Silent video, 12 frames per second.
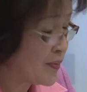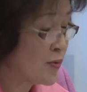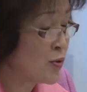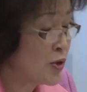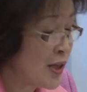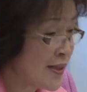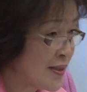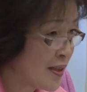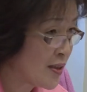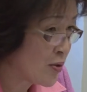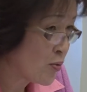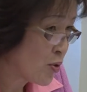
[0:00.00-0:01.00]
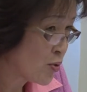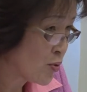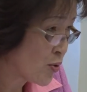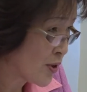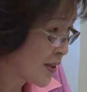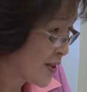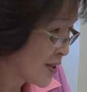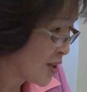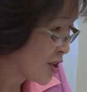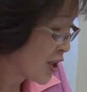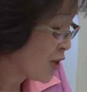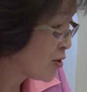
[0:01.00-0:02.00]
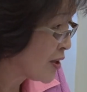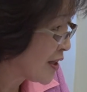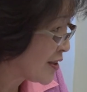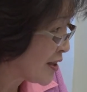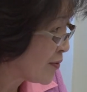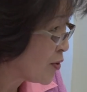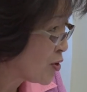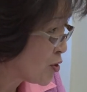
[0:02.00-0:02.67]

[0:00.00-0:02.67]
участники конкурса снижают для того,